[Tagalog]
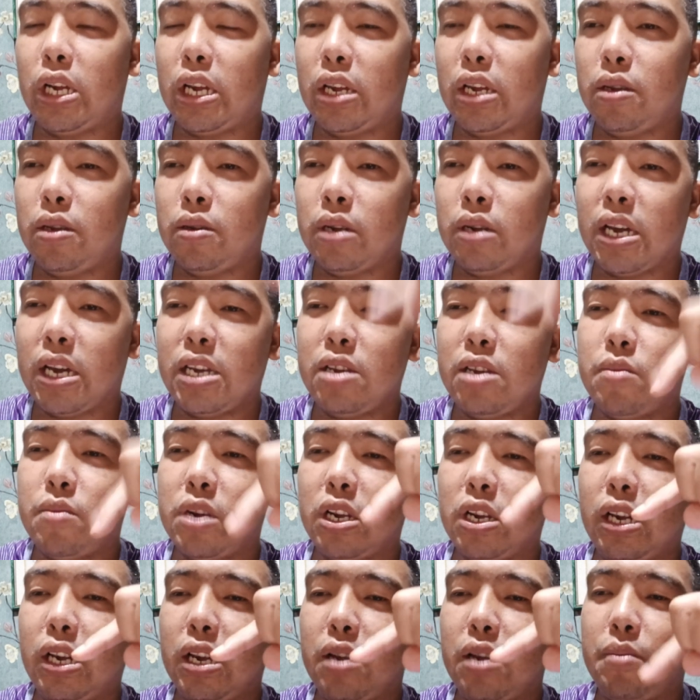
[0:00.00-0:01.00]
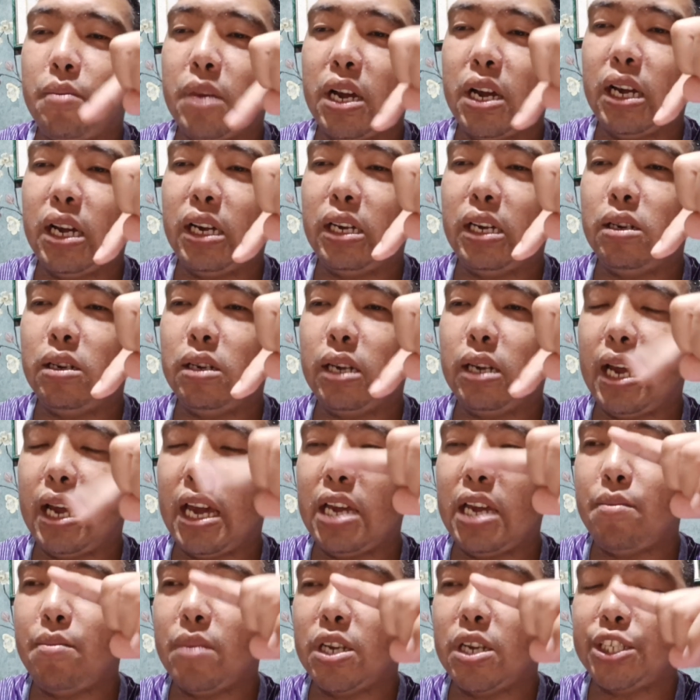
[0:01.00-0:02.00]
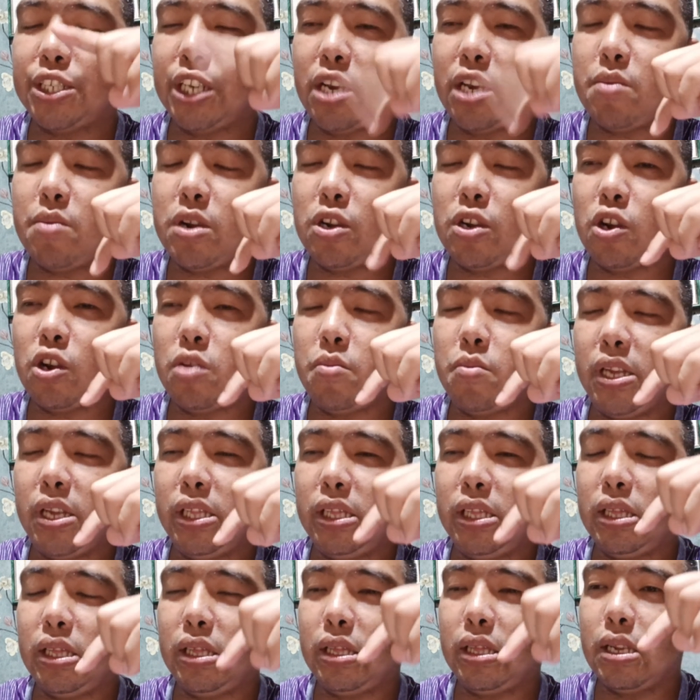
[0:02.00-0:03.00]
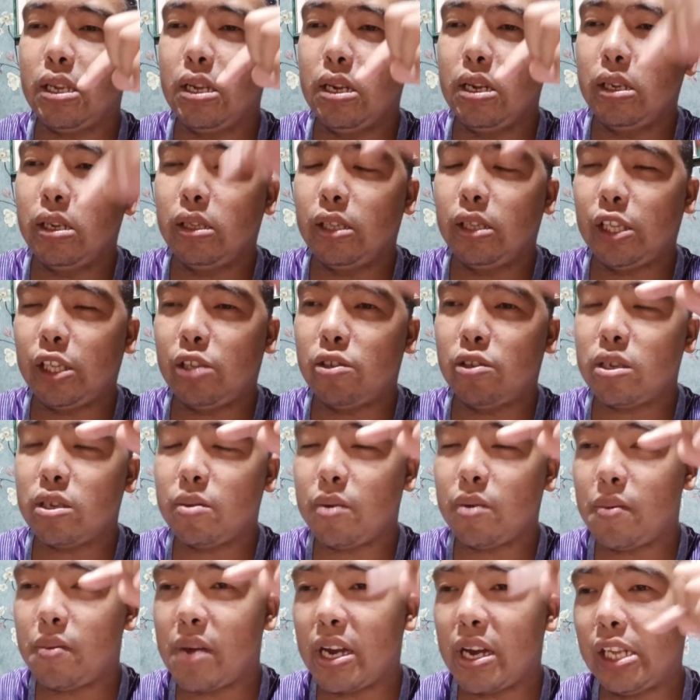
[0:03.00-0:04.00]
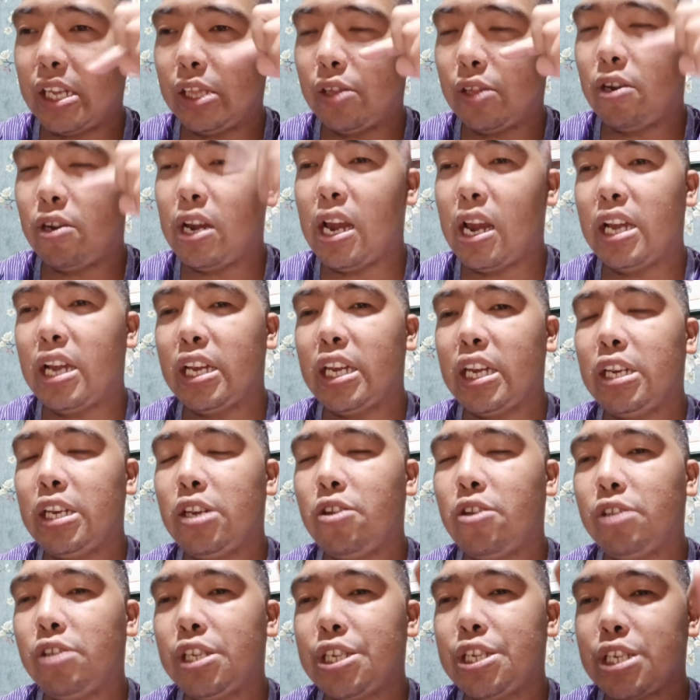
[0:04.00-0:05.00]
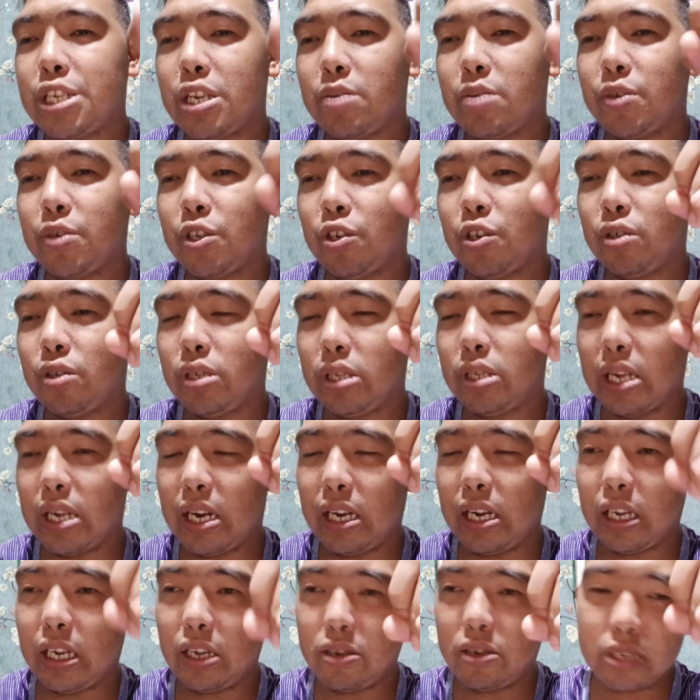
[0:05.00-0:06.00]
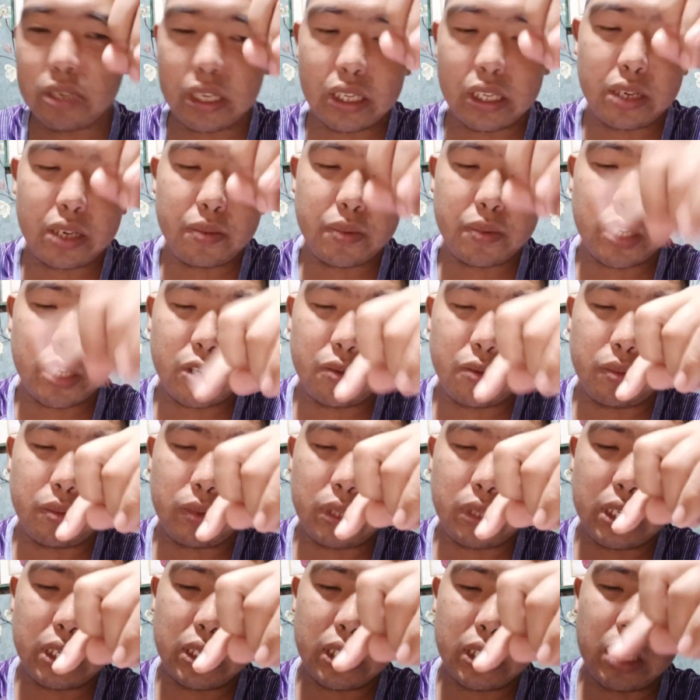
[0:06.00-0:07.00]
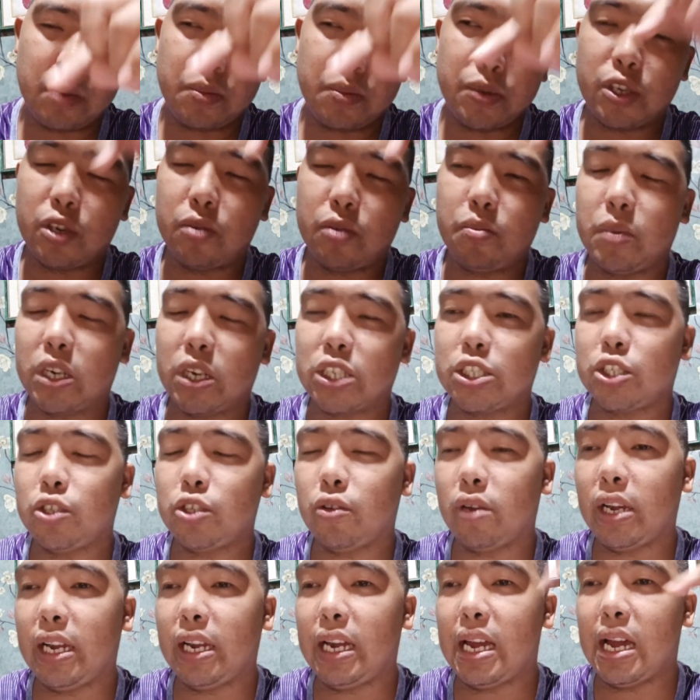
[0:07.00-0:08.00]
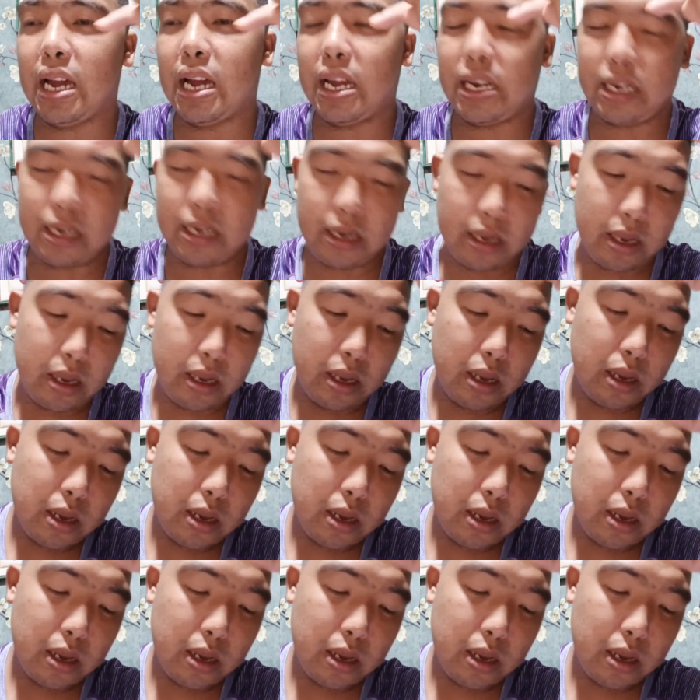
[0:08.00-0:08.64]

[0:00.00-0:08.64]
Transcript: Huwag kayong haya mag-like, mag mag-share, mag-comment dito sa baba nito. Lalagay ko yung description, lalagay ko sa description box yung kailangan.